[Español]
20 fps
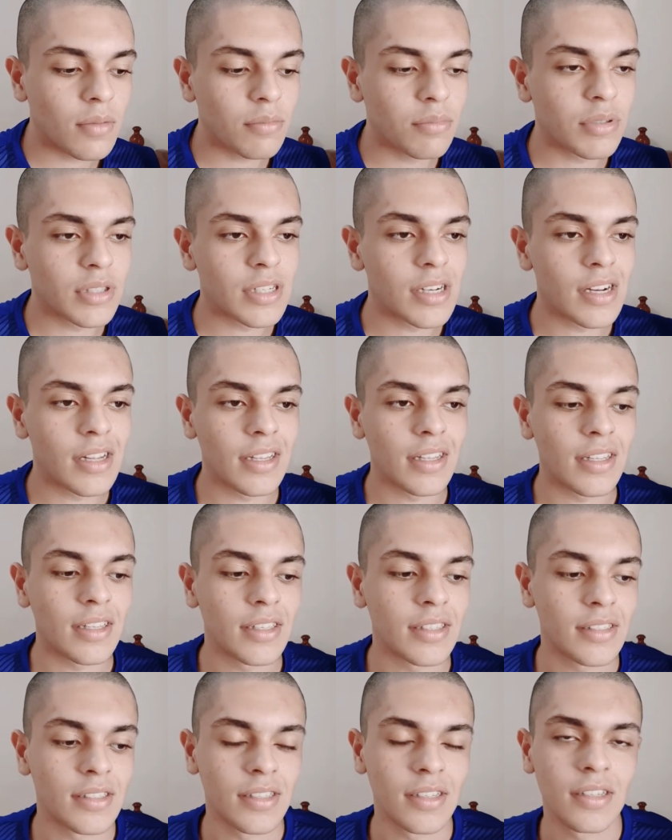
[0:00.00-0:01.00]
Pues
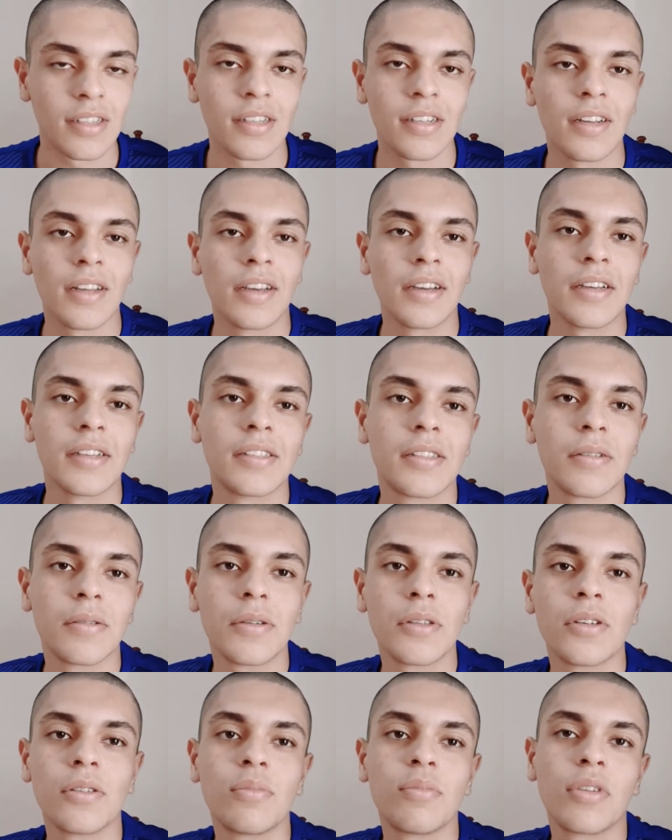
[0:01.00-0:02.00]
le, en este
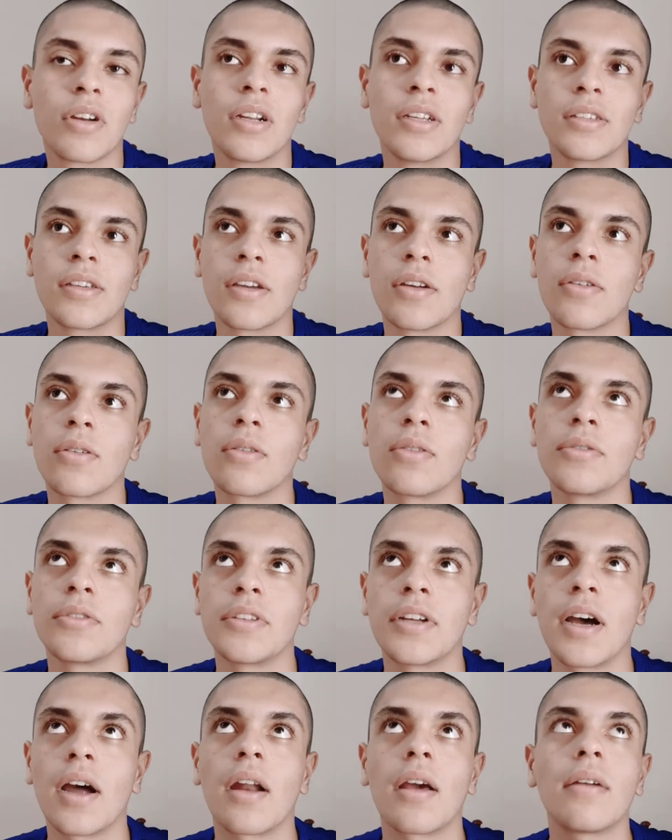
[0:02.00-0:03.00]
video pues les quiero
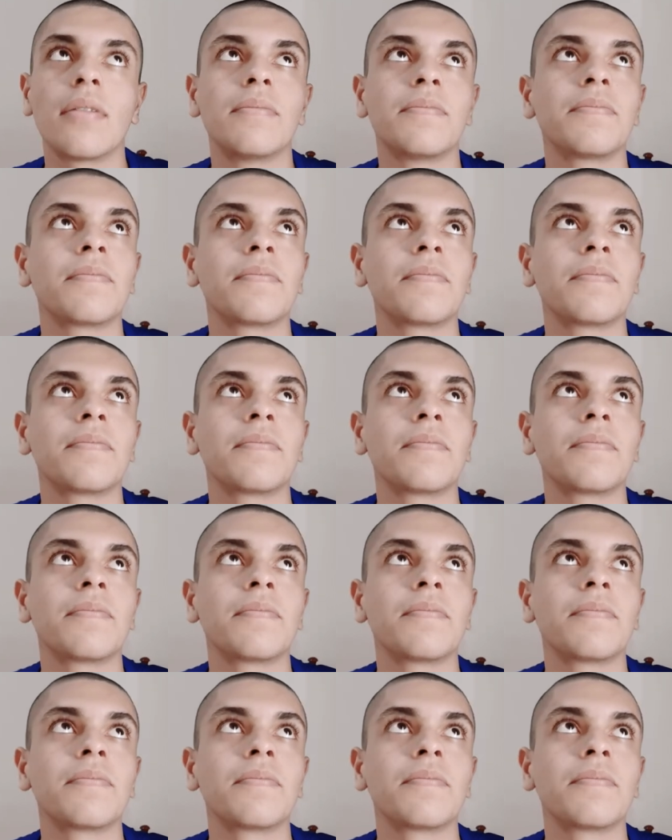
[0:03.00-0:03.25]
contar